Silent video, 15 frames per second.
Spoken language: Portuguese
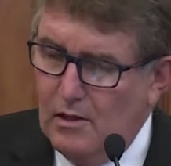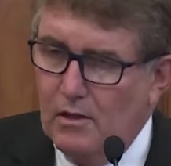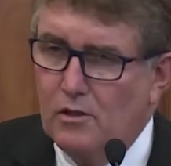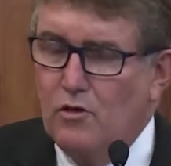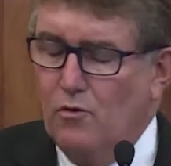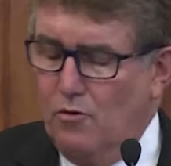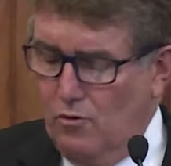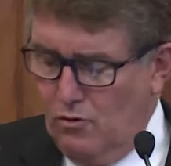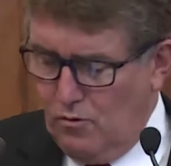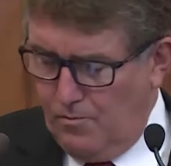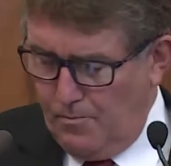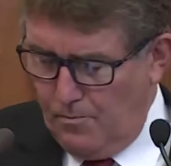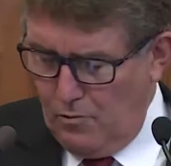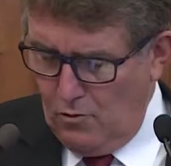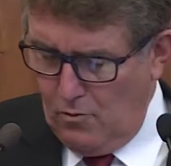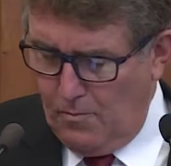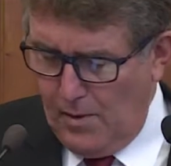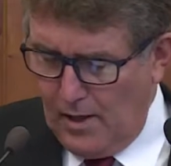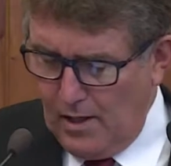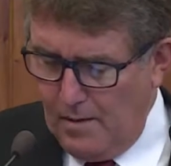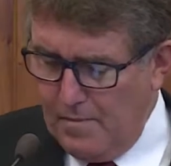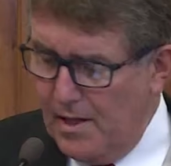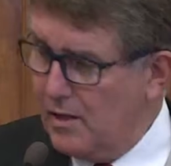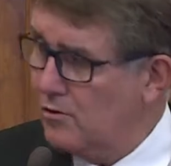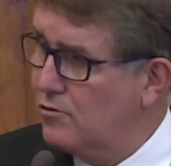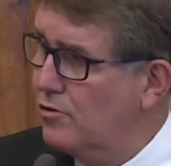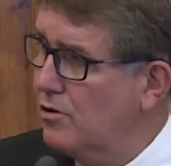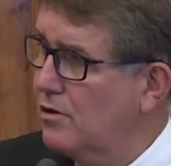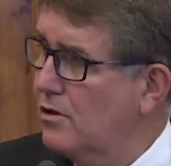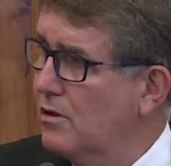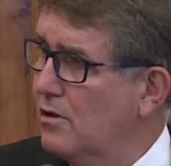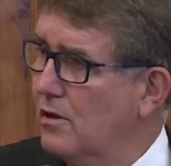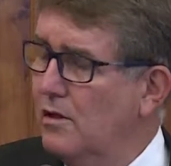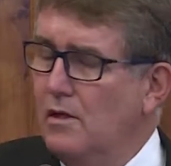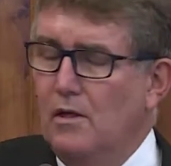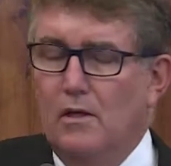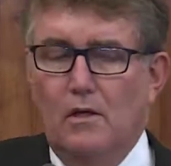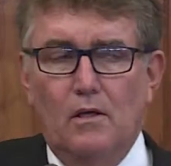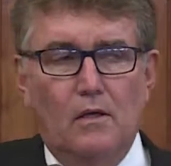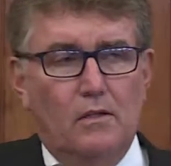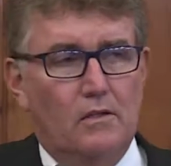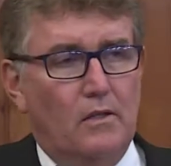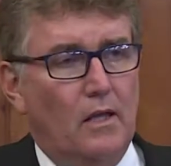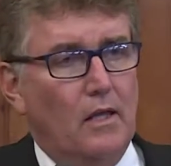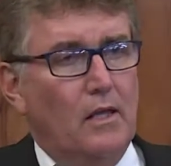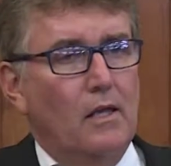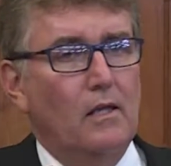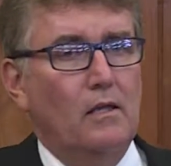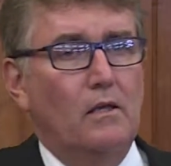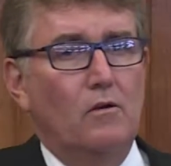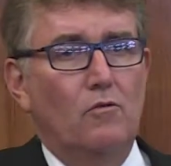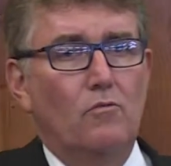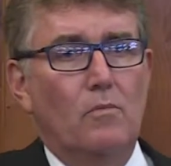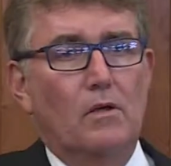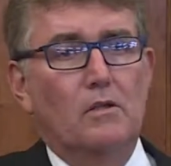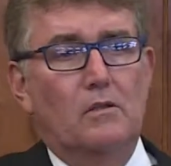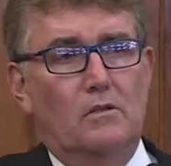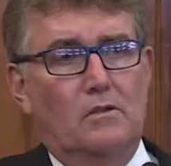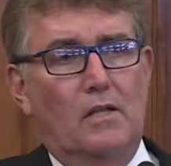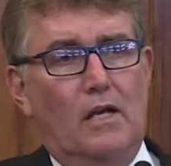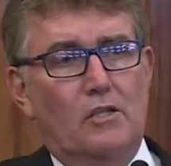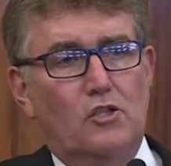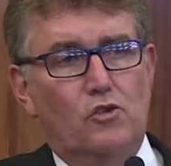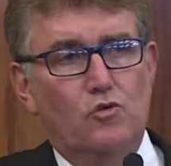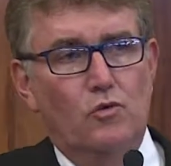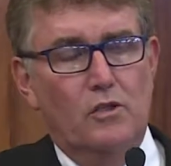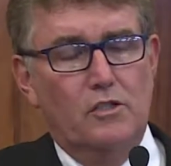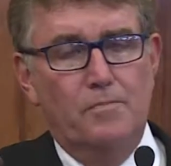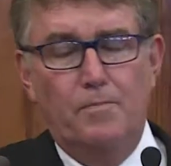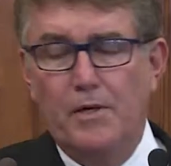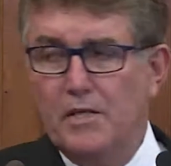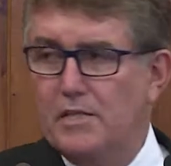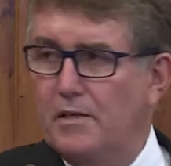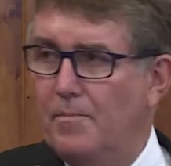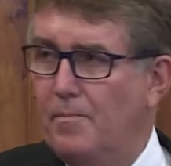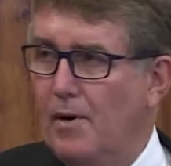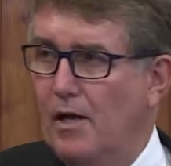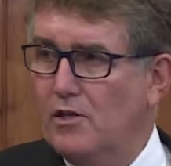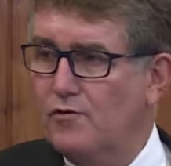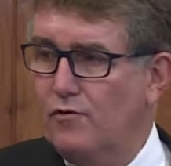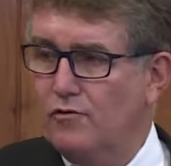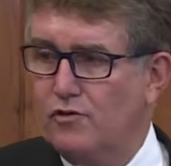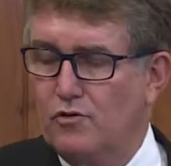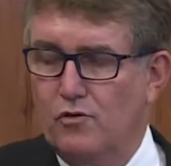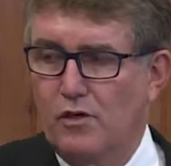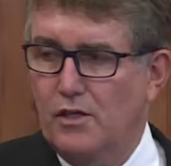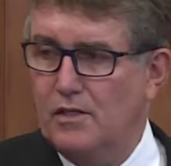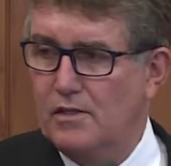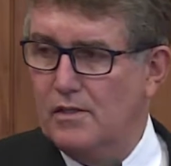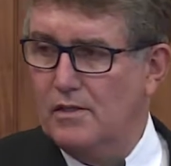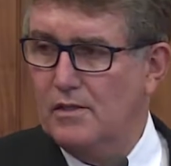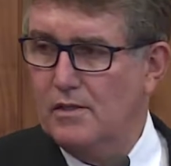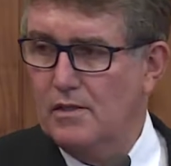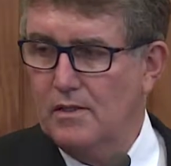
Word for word: que o, o parlamento tem uma das suas principais funções,